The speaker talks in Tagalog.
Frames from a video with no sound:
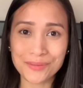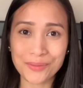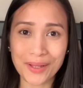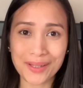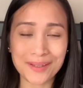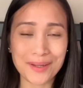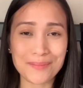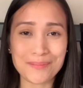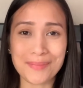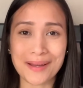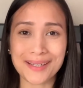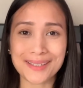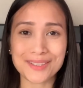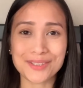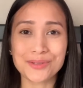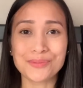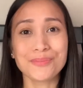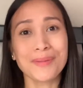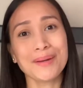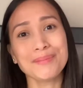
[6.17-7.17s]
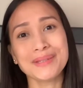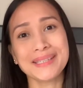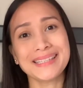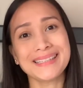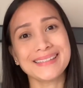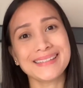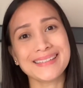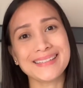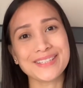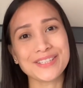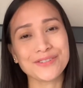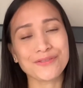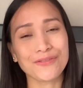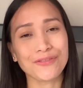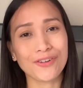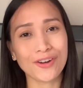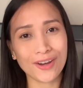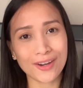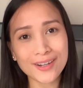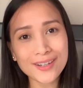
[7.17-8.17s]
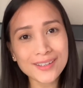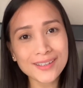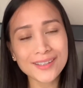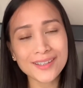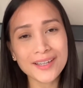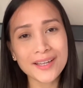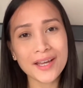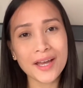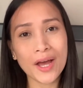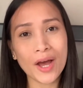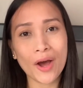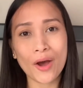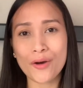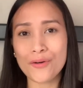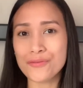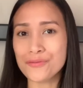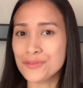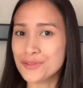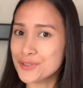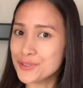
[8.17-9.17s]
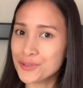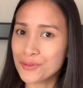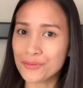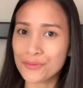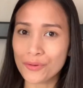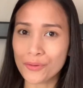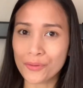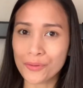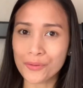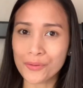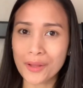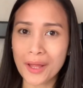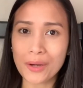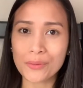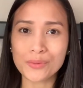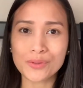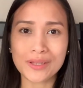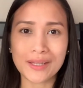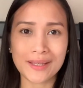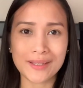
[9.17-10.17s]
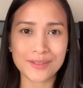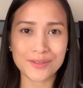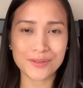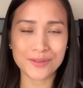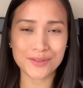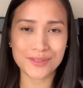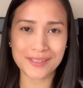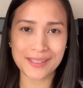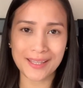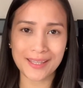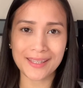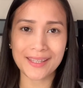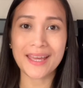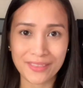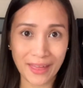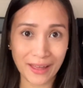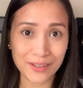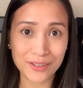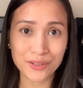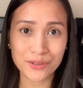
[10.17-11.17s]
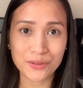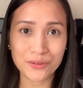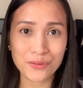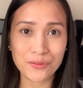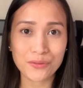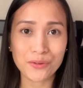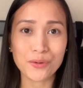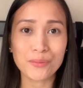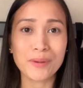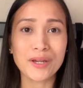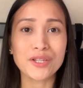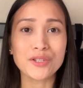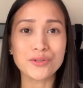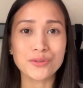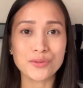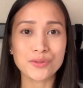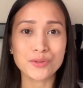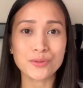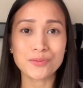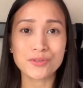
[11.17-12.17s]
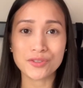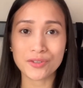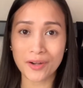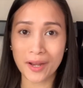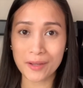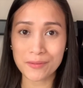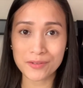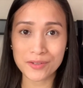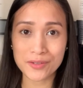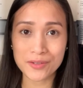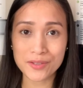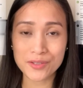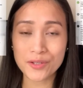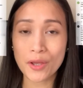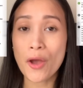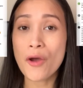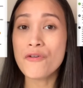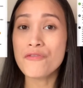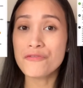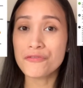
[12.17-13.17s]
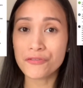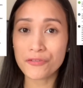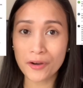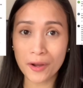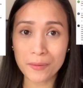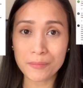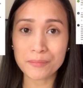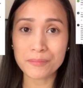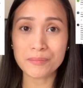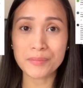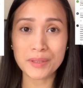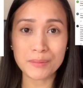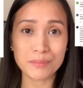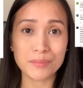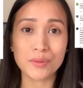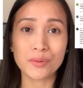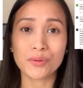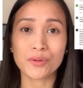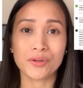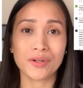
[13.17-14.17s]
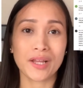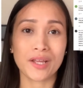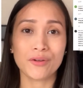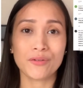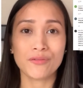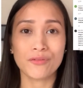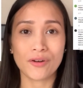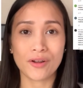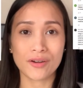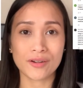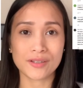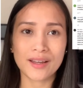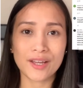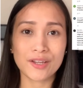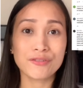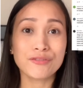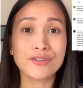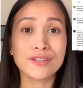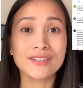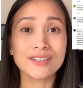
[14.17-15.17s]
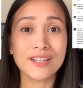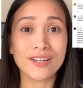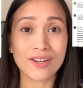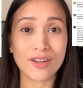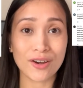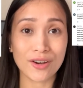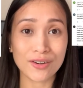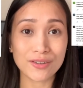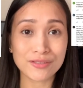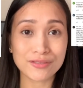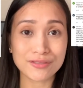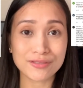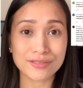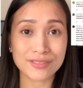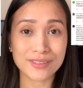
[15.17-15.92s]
Welcome back to Mami Dindin's vlog. Uh, first of all, I would like to say thank you for my new subscribers from Bimbo Cornejo Vlog. I feel the love.